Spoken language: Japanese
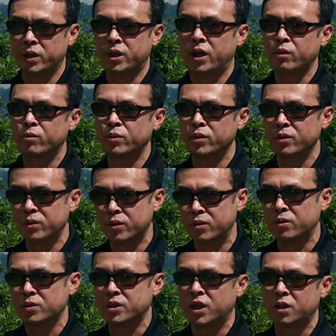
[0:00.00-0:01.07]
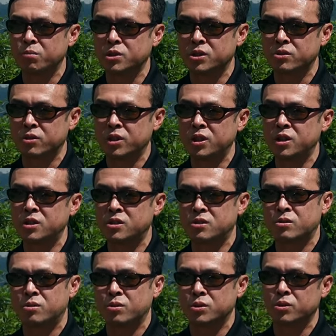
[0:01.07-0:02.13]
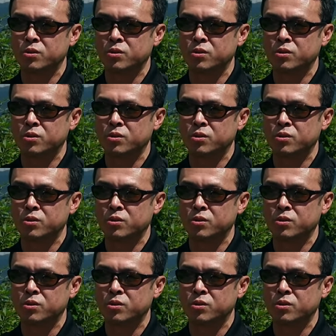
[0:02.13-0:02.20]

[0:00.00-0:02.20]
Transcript: また冬のサービスの品質向